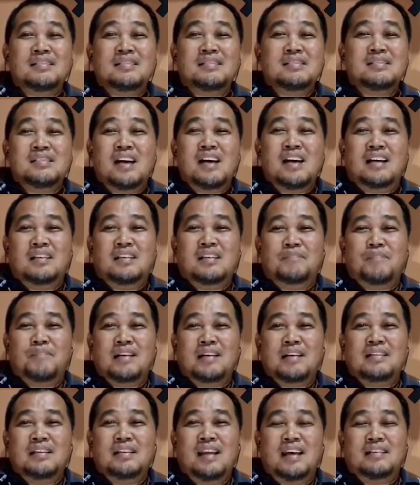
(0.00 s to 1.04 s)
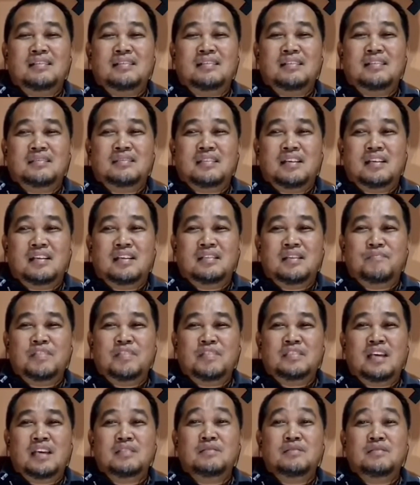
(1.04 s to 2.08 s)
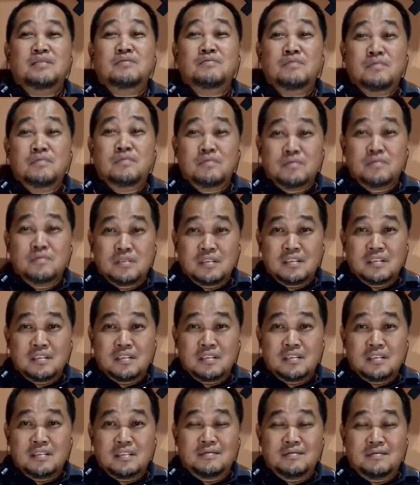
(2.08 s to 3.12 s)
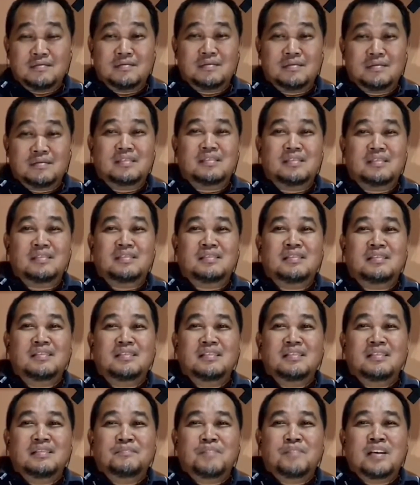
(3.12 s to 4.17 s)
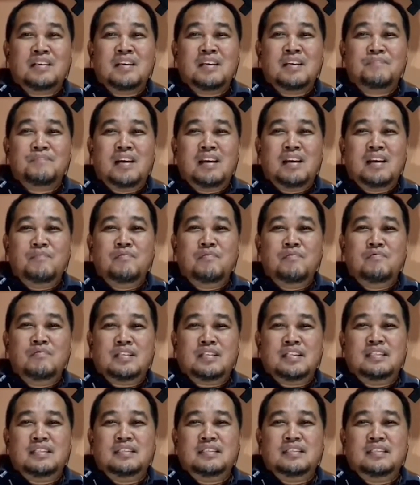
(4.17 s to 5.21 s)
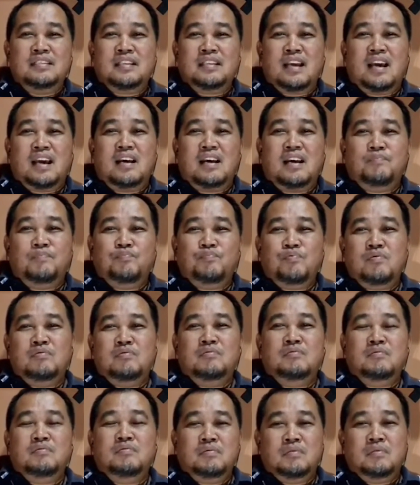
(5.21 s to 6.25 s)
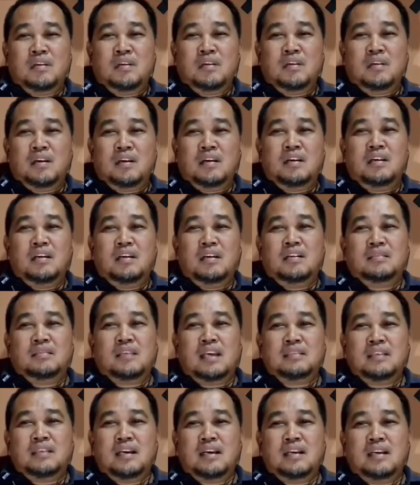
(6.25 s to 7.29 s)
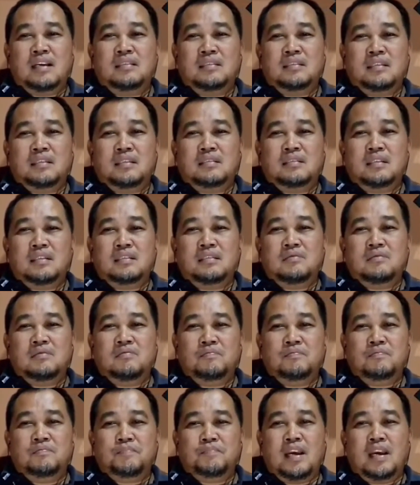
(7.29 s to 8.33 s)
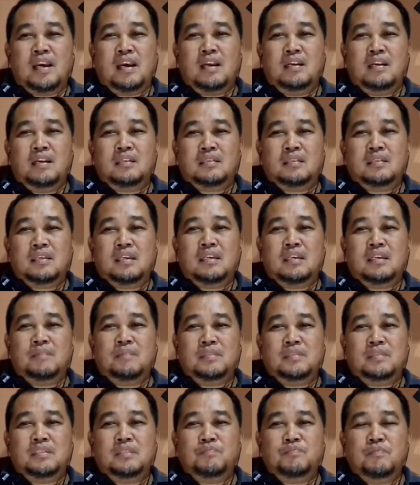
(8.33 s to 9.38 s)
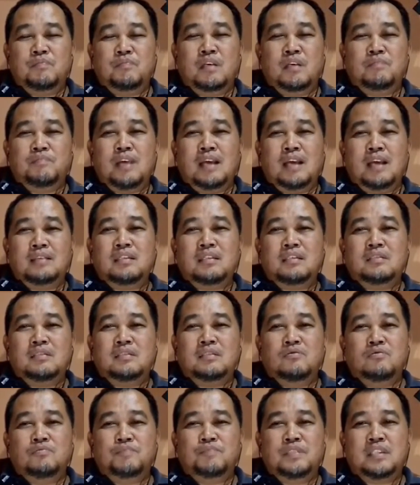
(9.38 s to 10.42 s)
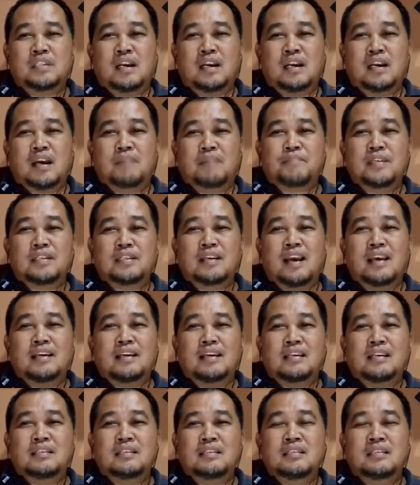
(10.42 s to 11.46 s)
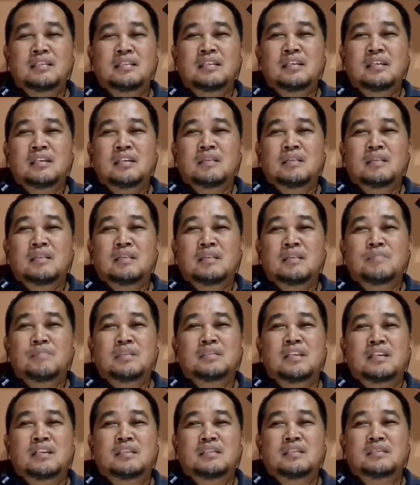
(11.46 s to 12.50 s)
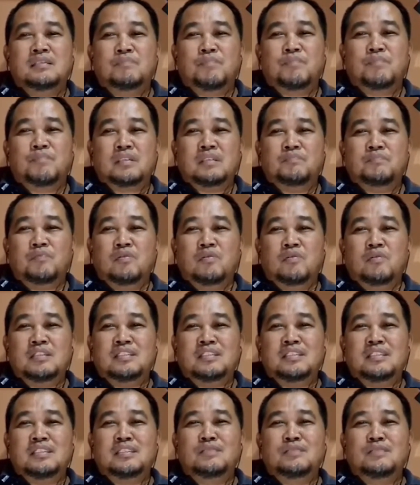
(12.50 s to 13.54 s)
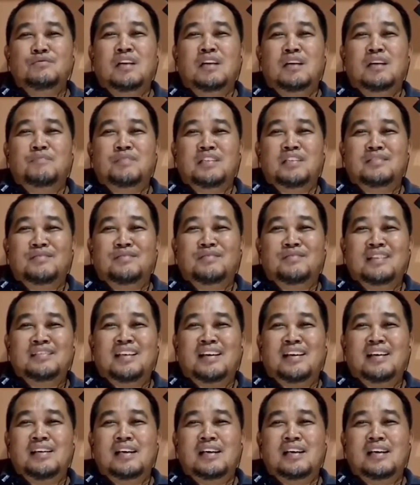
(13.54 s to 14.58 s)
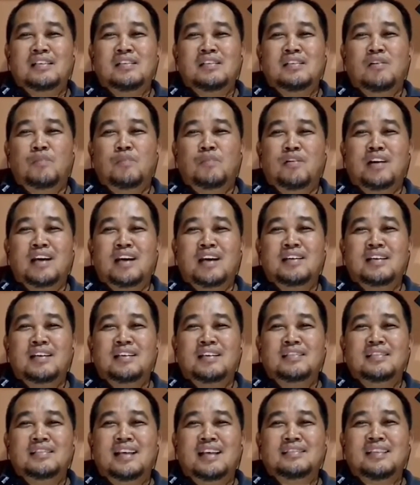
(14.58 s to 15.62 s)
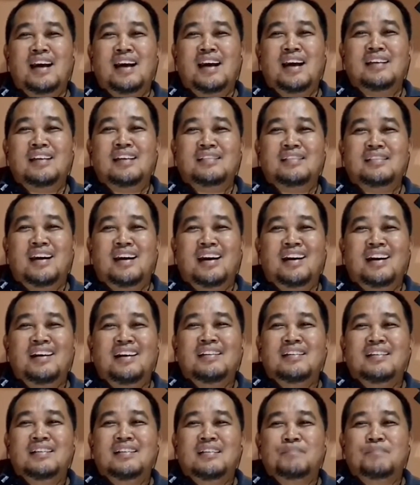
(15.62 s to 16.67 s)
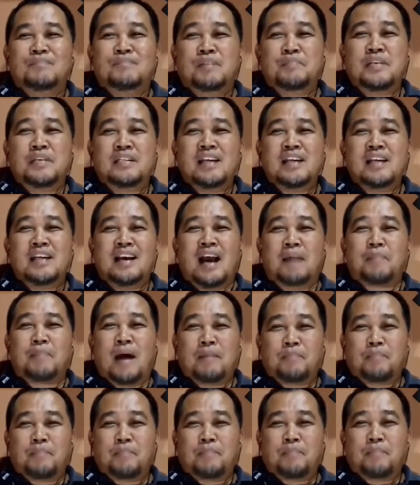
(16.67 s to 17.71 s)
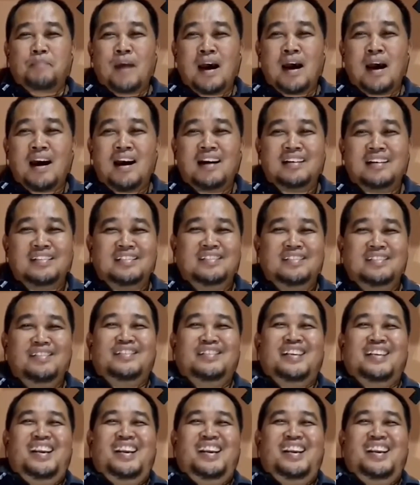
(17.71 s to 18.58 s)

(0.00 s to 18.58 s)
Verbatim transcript: tidak ada panggilan terhadap Esan Yunus itu jadi bagaimana mungkin sekarang pun eh, tataran tertentu PLT meskipun baru PLT juru bicara KPK ini menjadi seperti politisi juga begitu. Antara yang diomongkan dan kenyataan ya berbeda nggak apa-apa gitu loh.